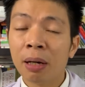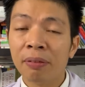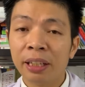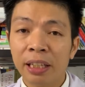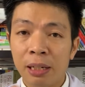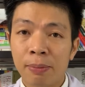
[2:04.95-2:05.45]
Bởi
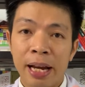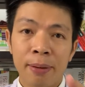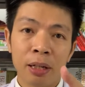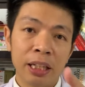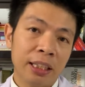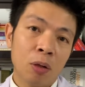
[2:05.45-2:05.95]
vì khi mà em
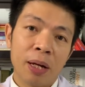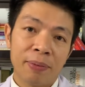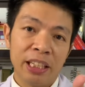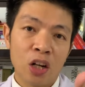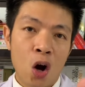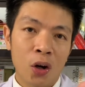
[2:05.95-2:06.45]
cưới chồng, em
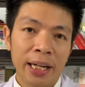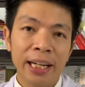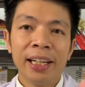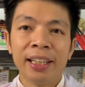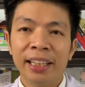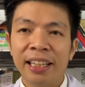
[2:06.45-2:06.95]
sinh con ấy,
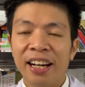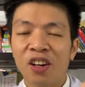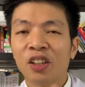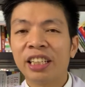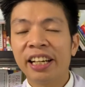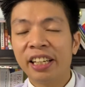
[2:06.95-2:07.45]
thì à,
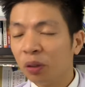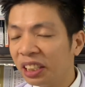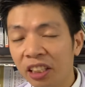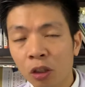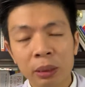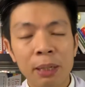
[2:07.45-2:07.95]
nó sẽ kiểu
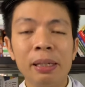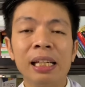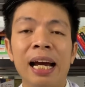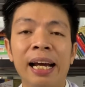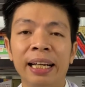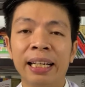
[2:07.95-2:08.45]
gì nó cũng sẽ bị
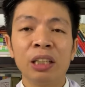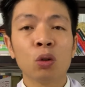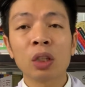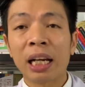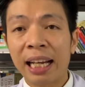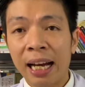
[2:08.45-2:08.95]
lại cái nốt
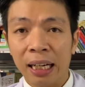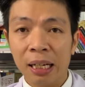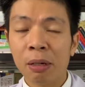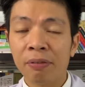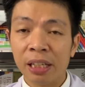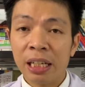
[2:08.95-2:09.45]
tàn nhang đấy.
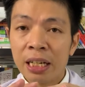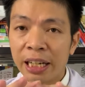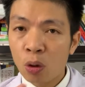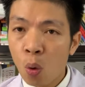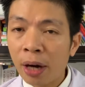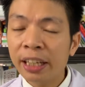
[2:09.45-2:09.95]
Bởi vì
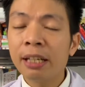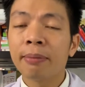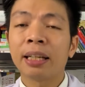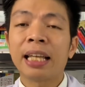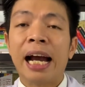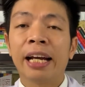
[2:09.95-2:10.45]
cái quá trình
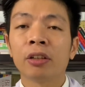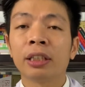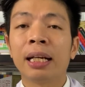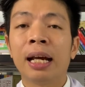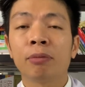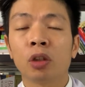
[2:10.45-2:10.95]
mang thai nó
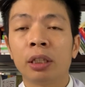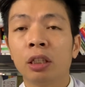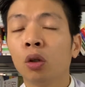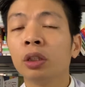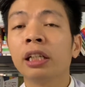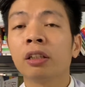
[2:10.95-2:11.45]
sẽ làm cho cái
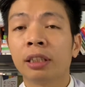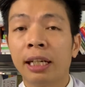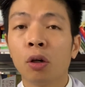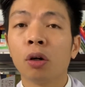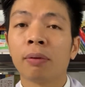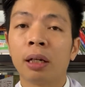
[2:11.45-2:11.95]
nội tiết nó thay
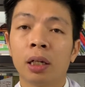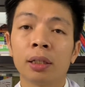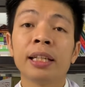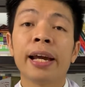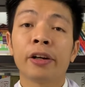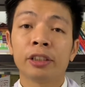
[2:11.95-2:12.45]
đổi, và rất
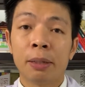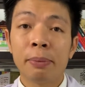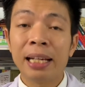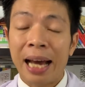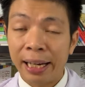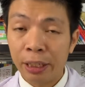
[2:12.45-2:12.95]
dễ nó sẽ bị
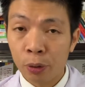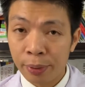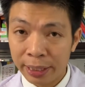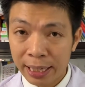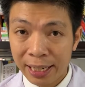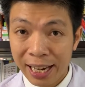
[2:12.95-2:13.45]
lại đối với
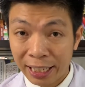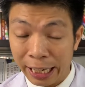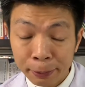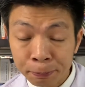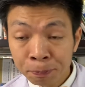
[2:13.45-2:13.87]
cái tàn nhang đấy.